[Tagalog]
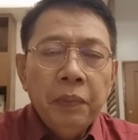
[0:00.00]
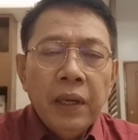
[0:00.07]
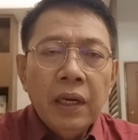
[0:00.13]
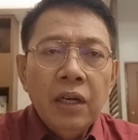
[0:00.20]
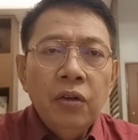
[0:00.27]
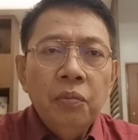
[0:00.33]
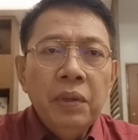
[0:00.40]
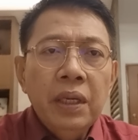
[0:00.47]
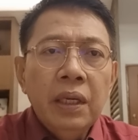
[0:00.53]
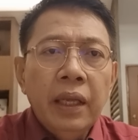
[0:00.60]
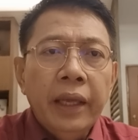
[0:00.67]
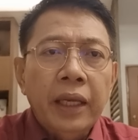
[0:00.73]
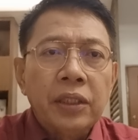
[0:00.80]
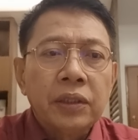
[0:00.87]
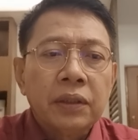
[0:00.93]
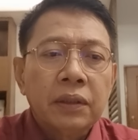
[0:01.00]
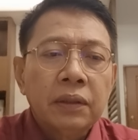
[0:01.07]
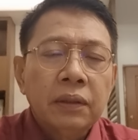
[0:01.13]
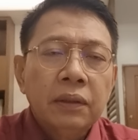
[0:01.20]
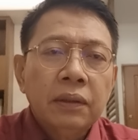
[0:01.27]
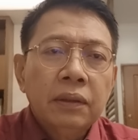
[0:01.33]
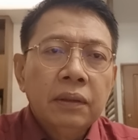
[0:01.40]
parang lumilihis?
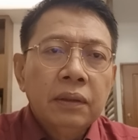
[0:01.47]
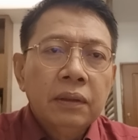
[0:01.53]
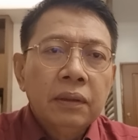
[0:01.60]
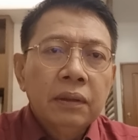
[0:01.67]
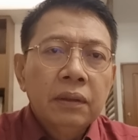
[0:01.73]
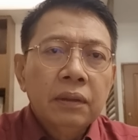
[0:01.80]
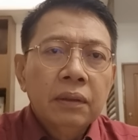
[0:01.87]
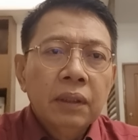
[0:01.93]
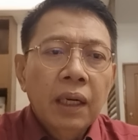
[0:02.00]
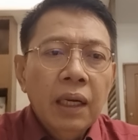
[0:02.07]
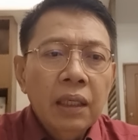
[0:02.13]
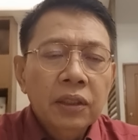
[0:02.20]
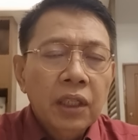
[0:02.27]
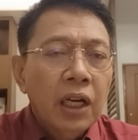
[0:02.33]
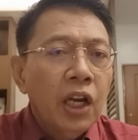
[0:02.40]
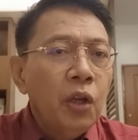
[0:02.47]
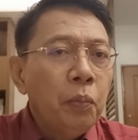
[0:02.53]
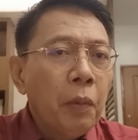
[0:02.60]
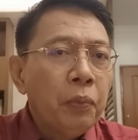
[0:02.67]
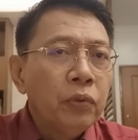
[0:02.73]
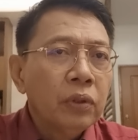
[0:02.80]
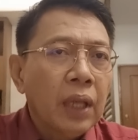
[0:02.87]
Ha? Saan kayo
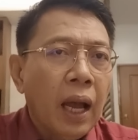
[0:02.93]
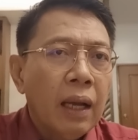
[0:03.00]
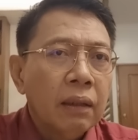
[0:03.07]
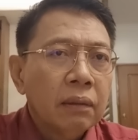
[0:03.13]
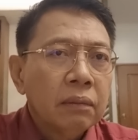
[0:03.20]
papunta?